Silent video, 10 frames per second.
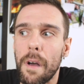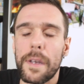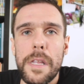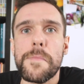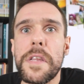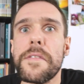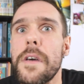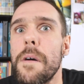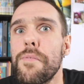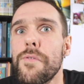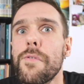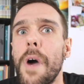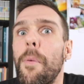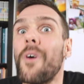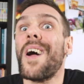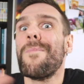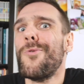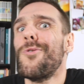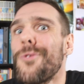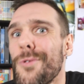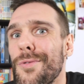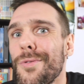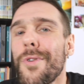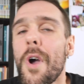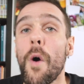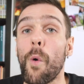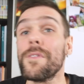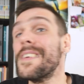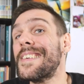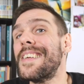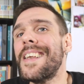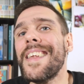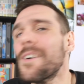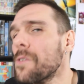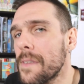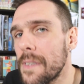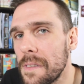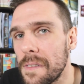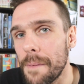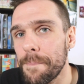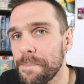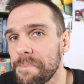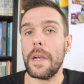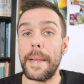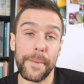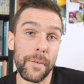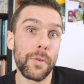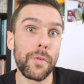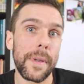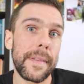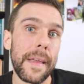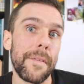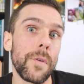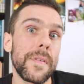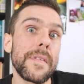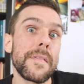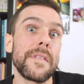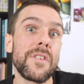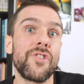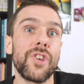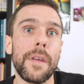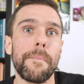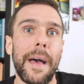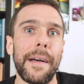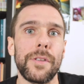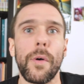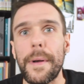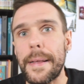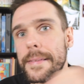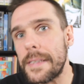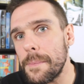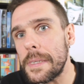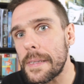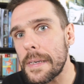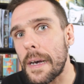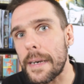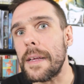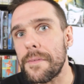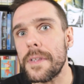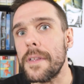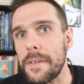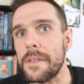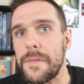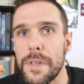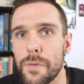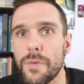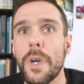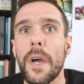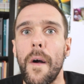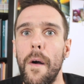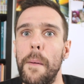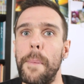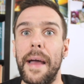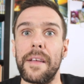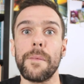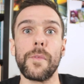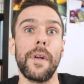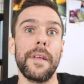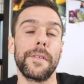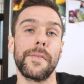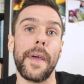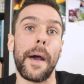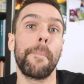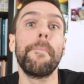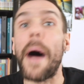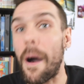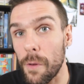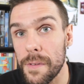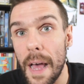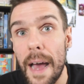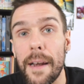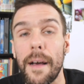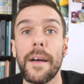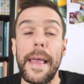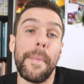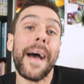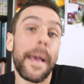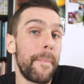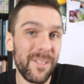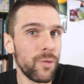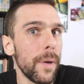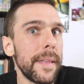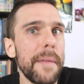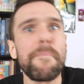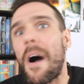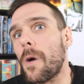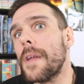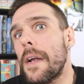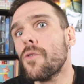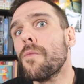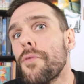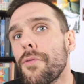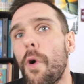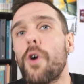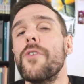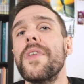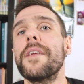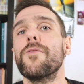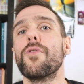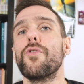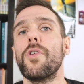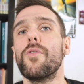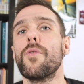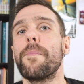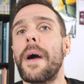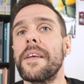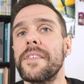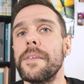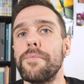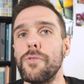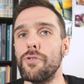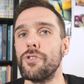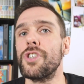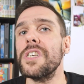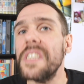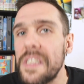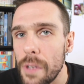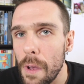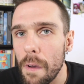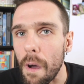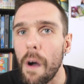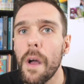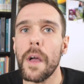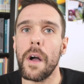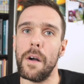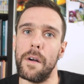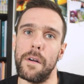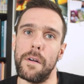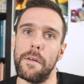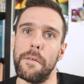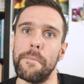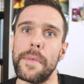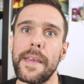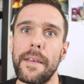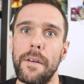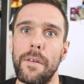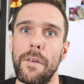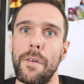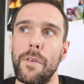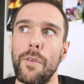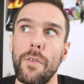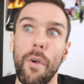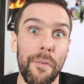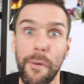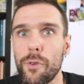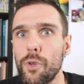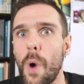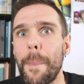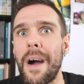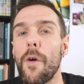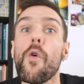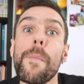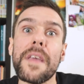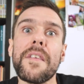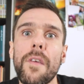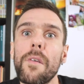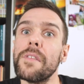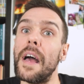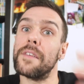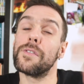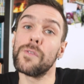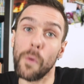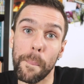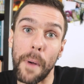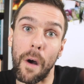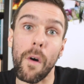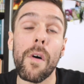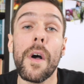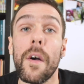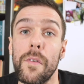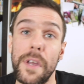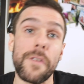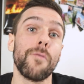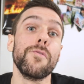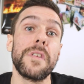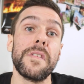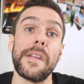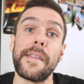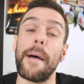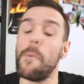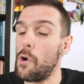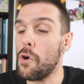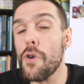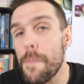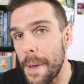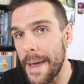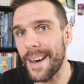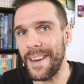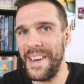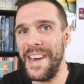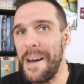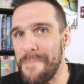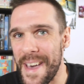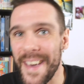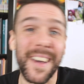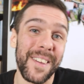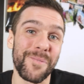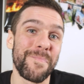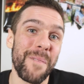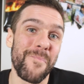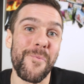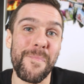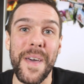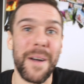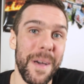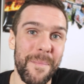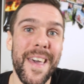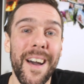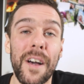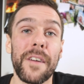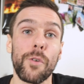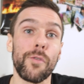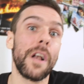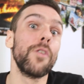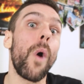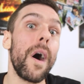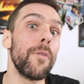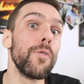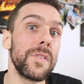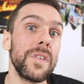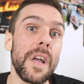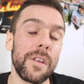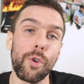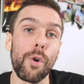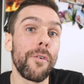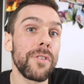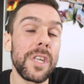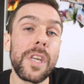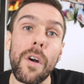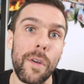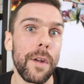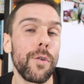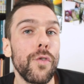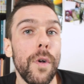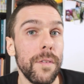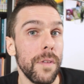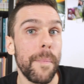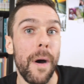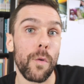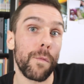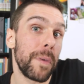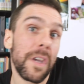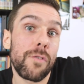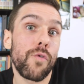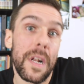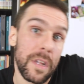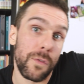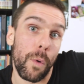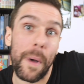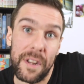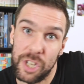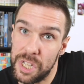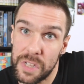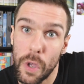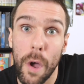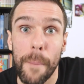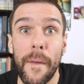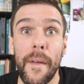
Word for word: cannibaliser un peu, à prendre un peu le dessus, on dit qu'il légotise. L'absence d'autorité va aussi se nicher bah, dans l'intimité hein, de la vie des individus, euh, par exemple dans la sphère parentale, et eh bien il n'y a pas d'autorité parentale non plus. On reconnaît donc le principe de géniteur, euh, mais euh, l'enfant ne doit pas obéissance à son parent. D'ailleurs on utilise les termes le père, la mère, et non pas mon père, ma mère. Donc on a le droit aussi à se revendiquer en quelque sorte des parents spirituels qui ne sont pas les géniteurs.